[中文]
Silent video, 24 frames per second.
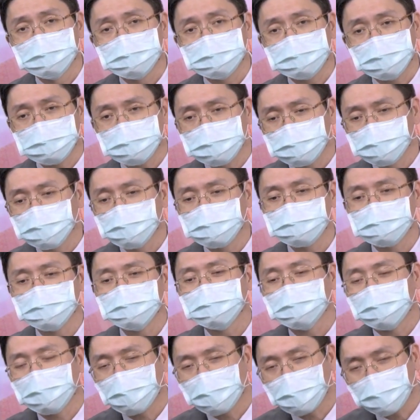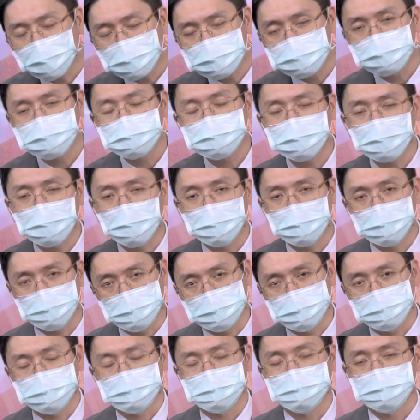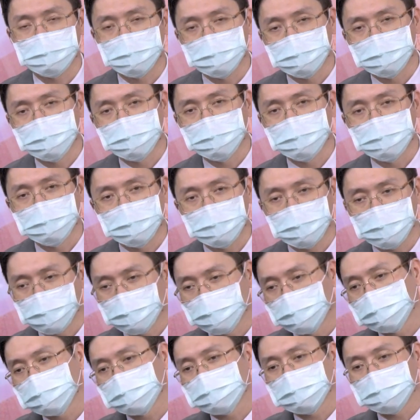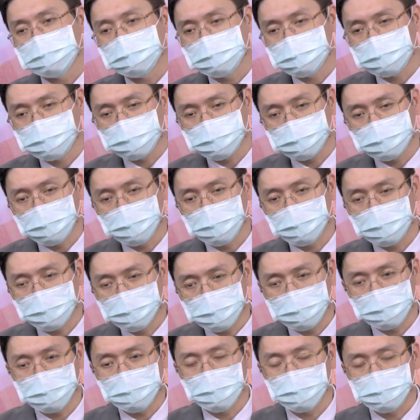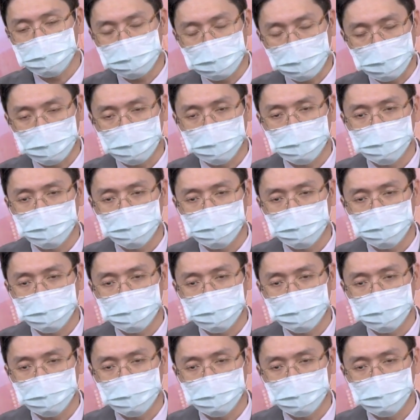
但是如果说你把它换出来，如果你今天是股票被腰斩，